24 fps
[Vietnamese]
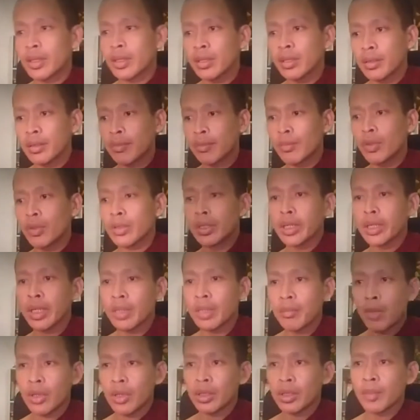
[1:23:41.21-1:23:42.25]
một cái
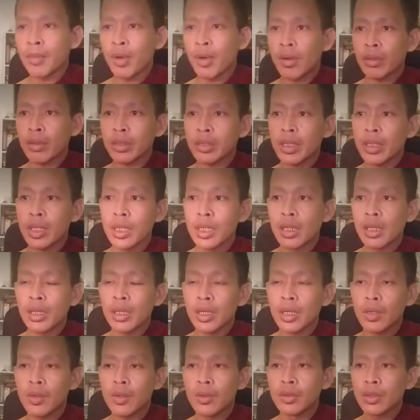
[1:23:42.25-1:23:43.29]
bọt tập bong tới cái lực côn